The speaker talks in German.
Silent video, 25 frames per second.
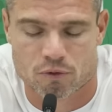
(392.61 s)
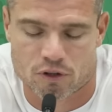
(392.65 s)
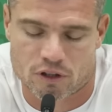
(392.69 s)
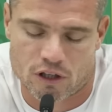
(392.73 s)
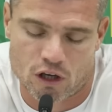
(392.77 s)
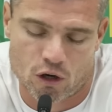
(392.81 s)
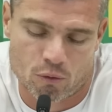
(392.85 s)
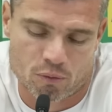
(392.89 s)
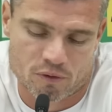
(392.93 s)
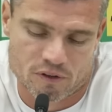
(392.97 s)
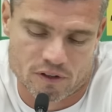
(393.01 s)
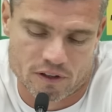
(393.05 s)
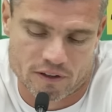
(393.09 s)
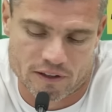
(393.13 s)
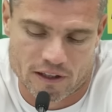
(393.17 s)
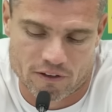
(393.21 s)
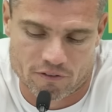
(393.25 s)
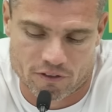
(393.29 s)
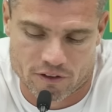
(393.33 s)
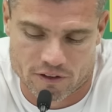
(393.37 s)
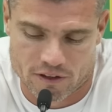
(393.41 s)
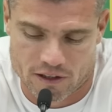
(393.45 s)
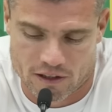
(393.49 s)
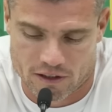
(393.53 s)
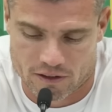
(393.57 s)
Ich glaube, es liegt
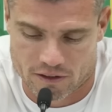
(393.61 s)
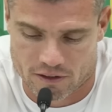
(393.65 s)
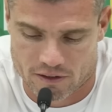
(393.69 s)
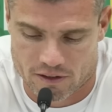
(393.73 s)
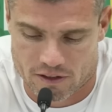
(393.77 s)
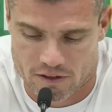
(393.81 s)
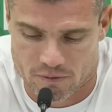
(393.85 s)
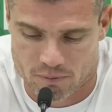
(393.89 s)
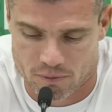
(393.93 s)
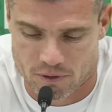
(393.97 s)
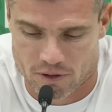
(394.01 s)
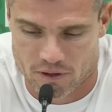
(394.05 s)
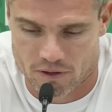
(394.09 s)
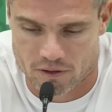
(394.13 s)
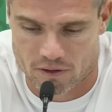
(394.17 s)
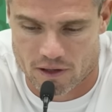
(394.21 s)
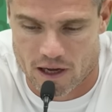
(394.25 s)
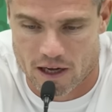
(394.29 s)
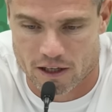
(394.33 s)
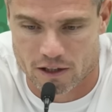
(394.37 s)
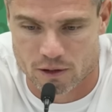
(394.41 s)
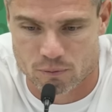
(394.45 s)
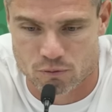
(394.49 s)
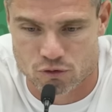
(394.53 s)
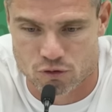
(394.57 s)
einfach daran, dass man
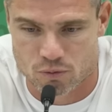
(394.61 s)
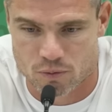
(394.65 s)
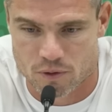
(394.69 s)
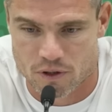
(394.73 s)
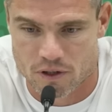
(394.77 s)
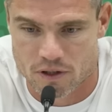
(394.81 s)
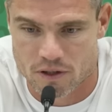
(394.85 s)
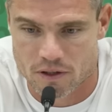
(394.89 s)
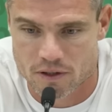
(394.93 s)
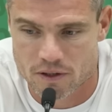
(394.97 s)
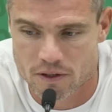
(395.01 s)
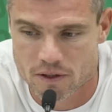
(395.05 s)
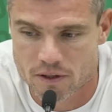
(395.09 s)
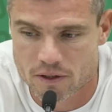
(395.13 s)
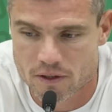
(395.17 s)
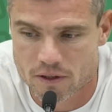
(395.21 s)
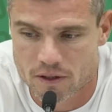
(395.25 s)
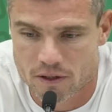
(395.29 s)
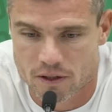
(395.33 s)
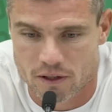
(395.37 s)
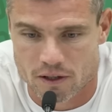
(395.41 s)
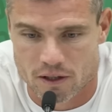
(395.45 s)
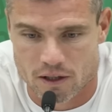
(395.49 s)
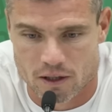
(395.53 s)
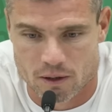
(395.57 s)
nach dem Spiel
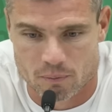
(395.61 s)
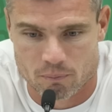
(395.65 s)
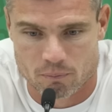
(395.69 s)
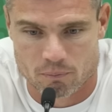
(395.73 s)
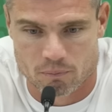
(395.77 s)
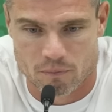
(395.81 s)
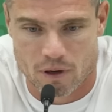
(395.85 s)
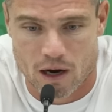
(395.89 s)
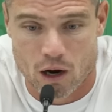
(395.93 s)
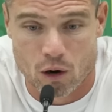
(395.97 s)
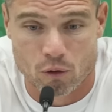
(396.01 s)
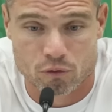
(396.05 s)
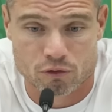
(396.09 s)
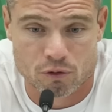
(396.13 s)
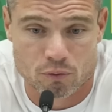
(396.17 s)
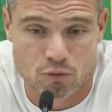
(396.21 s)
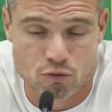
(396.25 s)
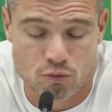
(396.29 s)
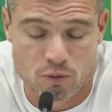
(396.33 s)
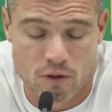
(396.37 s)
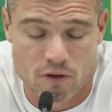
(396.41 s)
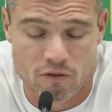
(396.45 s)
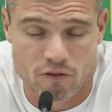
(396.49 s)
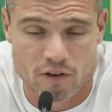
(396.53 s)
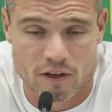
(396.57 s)
ähm, auf dem
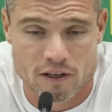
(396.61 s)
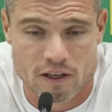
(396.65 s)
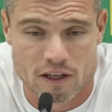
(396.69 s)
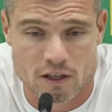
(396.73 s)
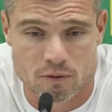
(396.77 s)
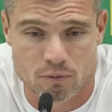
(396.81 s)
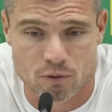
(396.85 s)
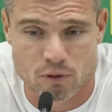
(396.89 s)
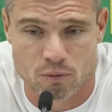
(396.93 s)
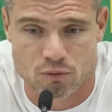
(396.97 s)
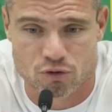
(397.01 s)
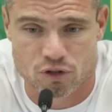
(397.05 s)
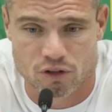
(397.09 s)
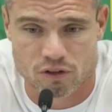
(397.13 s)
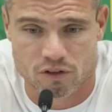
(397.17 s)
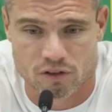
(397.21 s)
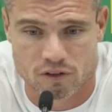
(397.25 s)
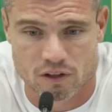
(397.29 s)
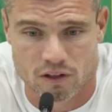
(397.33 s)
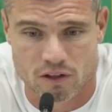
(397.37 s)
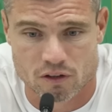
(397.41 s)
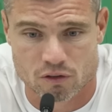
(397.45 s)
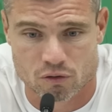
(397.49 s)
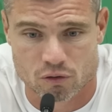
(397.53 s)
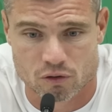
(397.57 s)
Spielfeld nicht mit dem
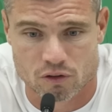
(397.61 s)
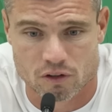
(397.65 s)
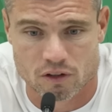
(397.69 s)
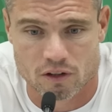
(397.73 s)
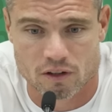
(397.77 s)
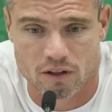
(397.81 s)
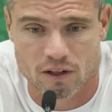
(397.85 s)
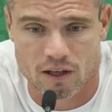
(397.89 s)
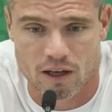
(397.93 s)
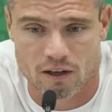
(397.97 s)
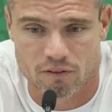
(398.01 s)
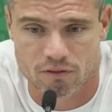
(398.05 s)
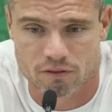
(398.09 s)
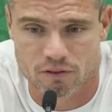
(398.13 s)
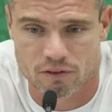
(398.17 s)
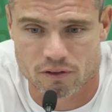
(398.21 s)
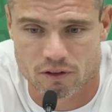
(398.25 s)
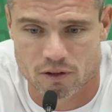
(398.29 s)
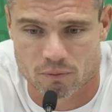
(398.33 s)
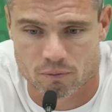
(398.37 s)
Schiedsrichter diskutieren darf.